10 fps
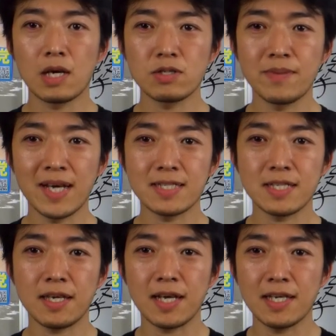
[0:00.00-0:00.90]
島市
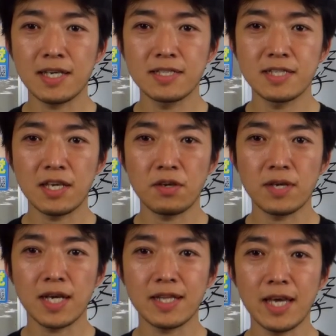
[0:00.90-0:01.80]
議会議員選挙に
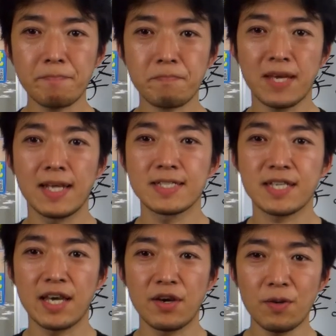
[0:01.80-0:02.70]
勝って エ
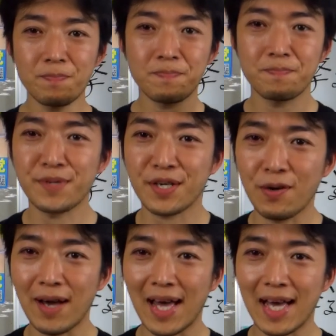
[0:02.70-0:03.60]
ヌエイチケー をぶっ壊
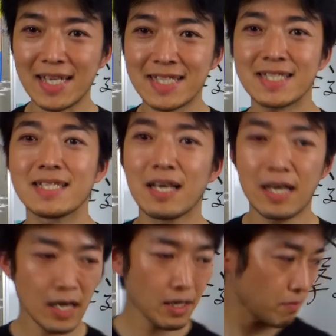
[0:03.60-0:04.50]
す。
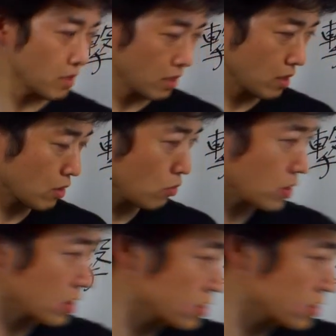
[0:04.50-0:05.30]
はい、えー、今日はで